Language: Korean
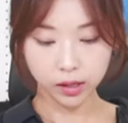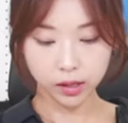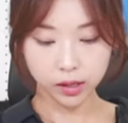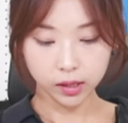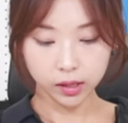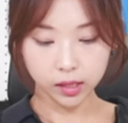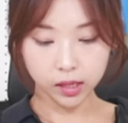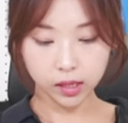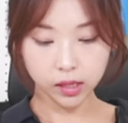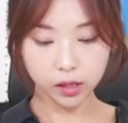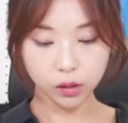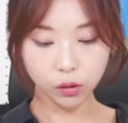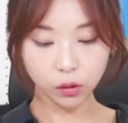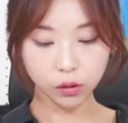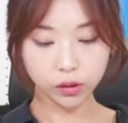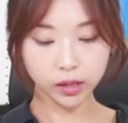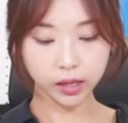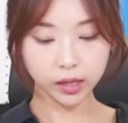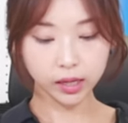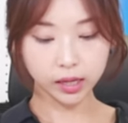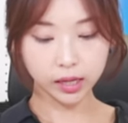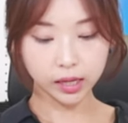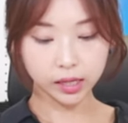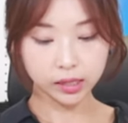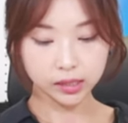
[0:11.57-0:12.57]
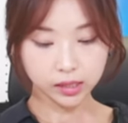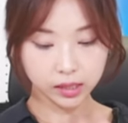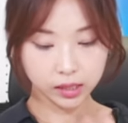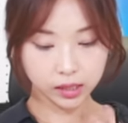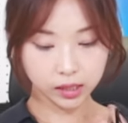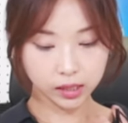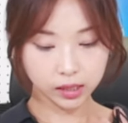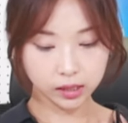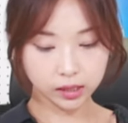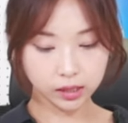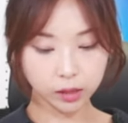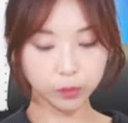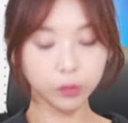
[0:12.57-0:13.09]

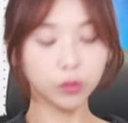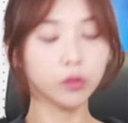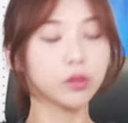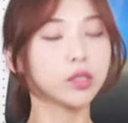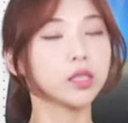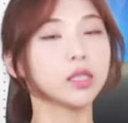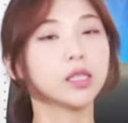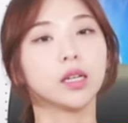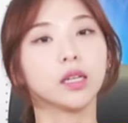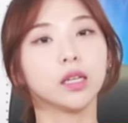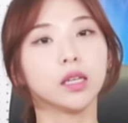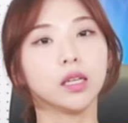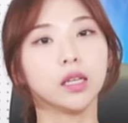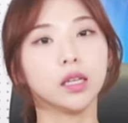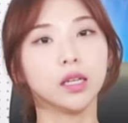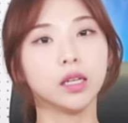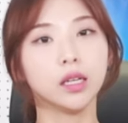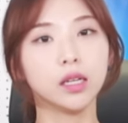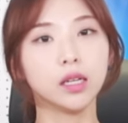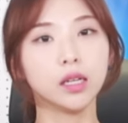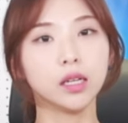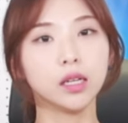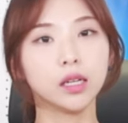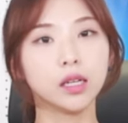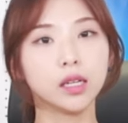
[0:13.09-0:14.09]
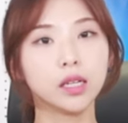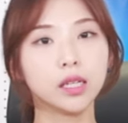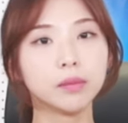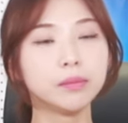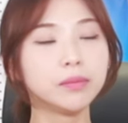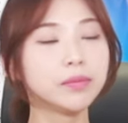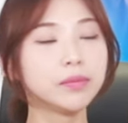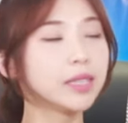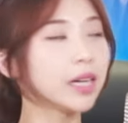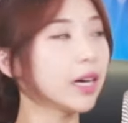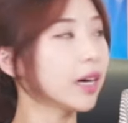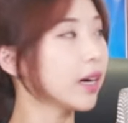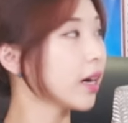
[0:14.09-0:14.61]
이렇게까지 크립토 시장이
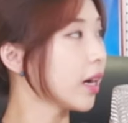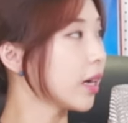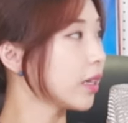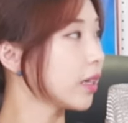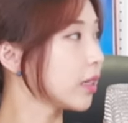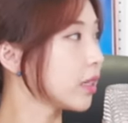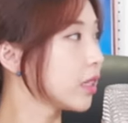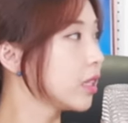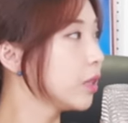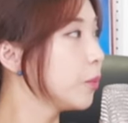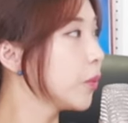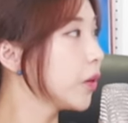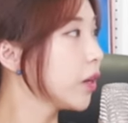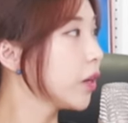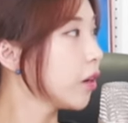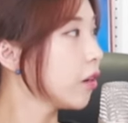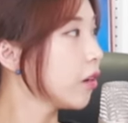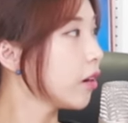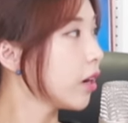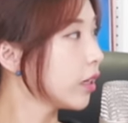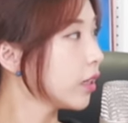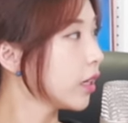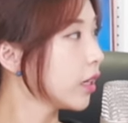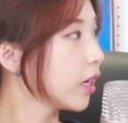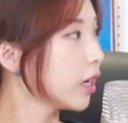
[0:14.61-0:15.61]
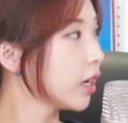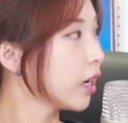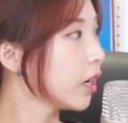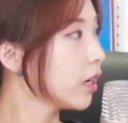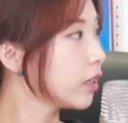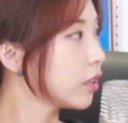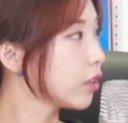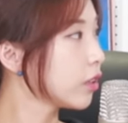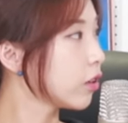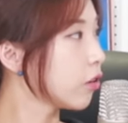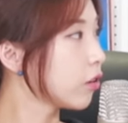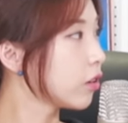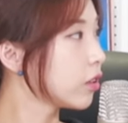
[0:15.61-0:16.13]
급격한
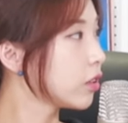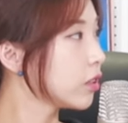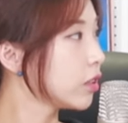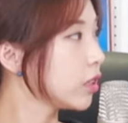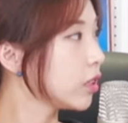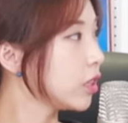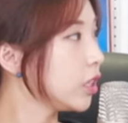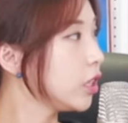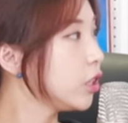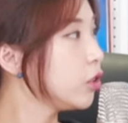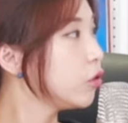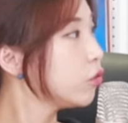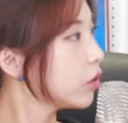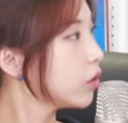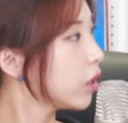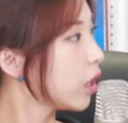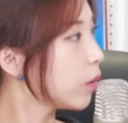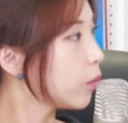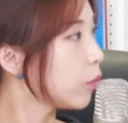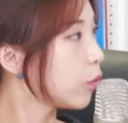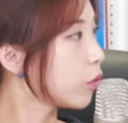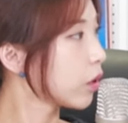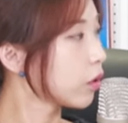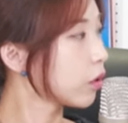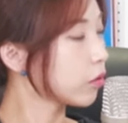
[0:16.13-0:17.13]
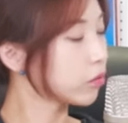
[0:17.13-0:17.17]
하락을 겪은 이유가 뭐라고